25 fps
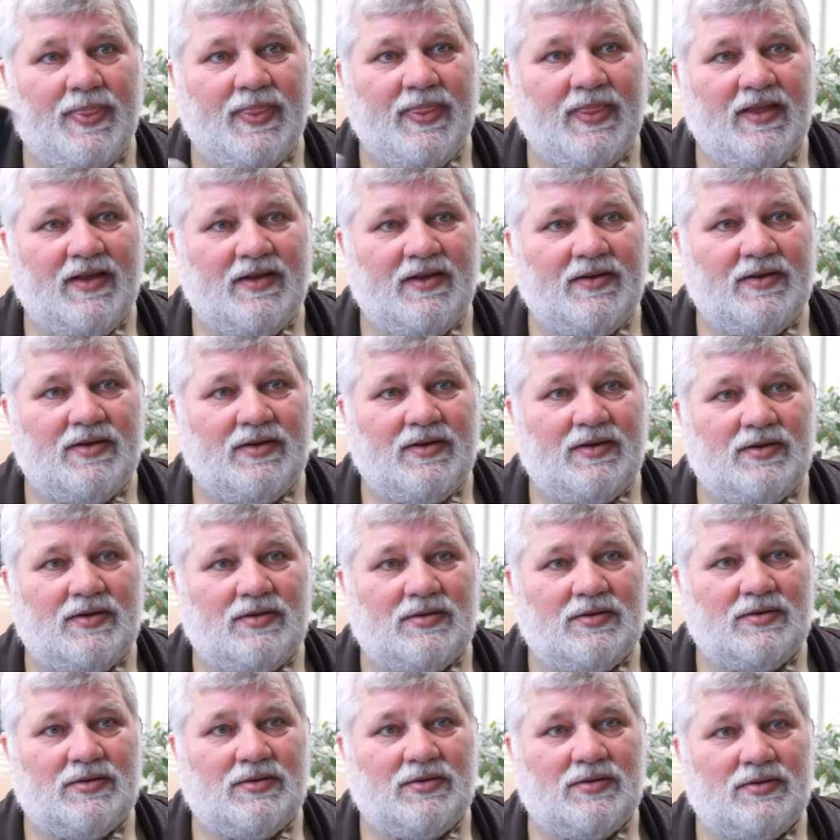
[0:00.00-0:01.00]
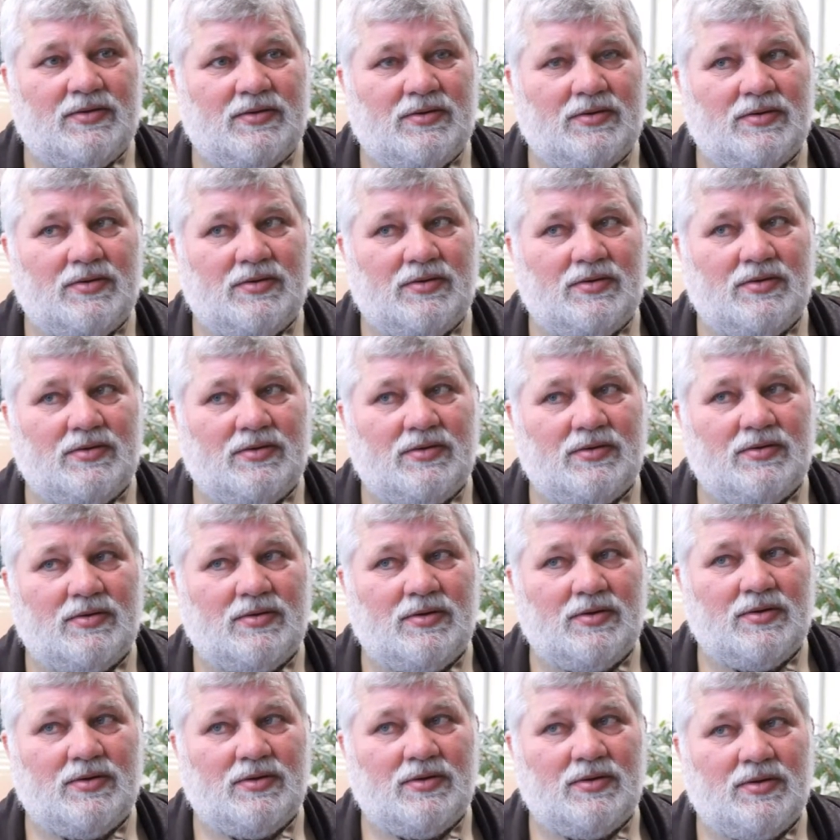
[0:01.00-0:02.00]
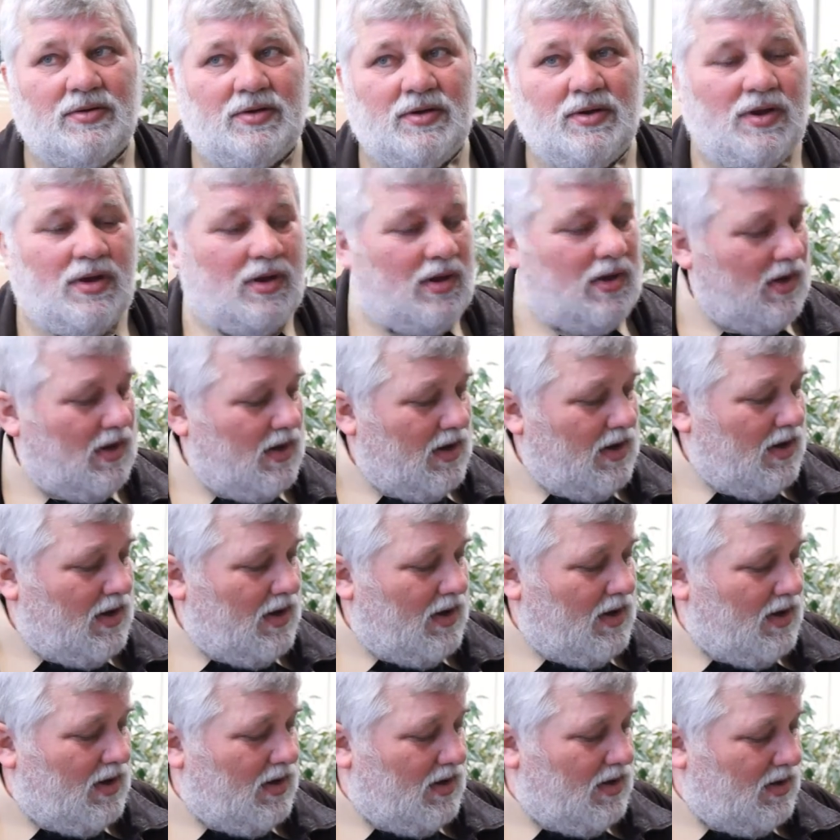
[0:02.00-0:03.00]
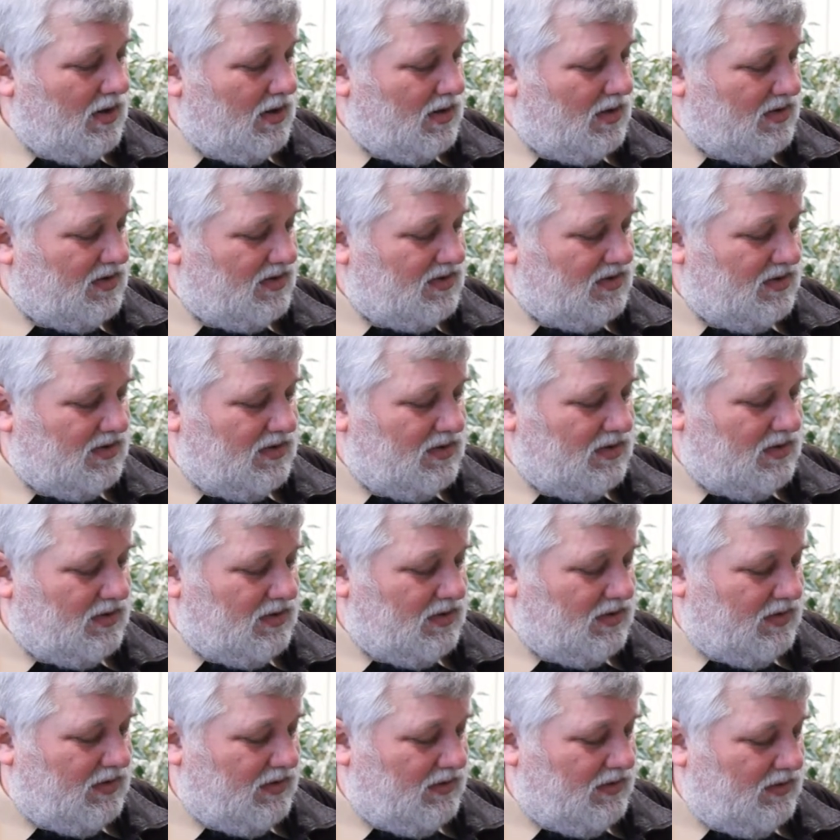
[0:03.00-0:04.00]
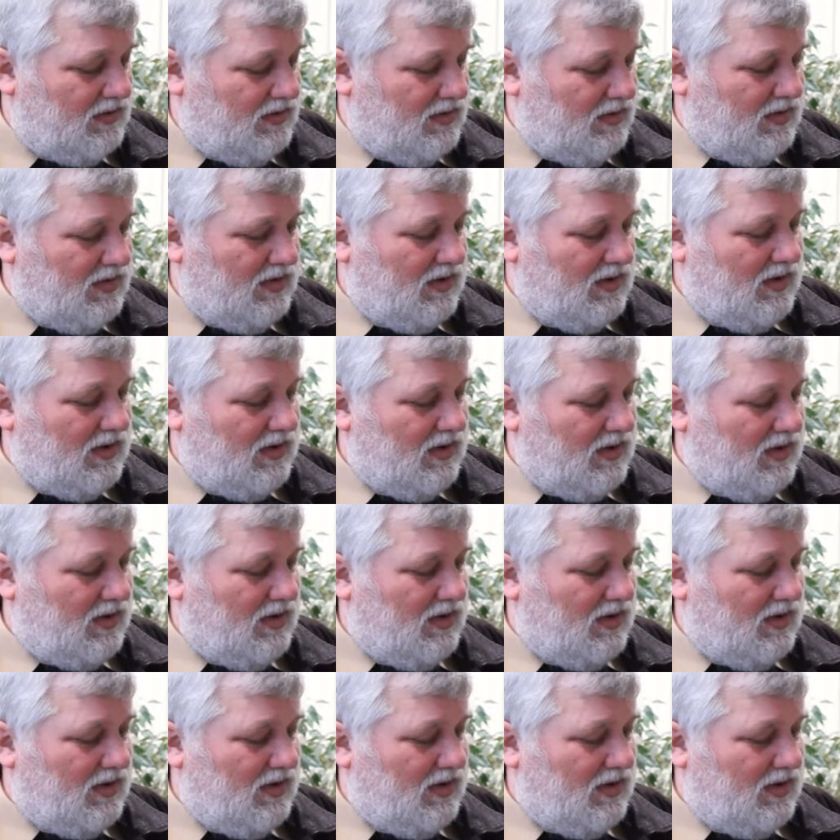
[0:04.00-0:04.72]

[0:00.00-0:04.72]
A te z, a z tych tutaj obecnych monet, czyli bo to są współczesne monety, prawda?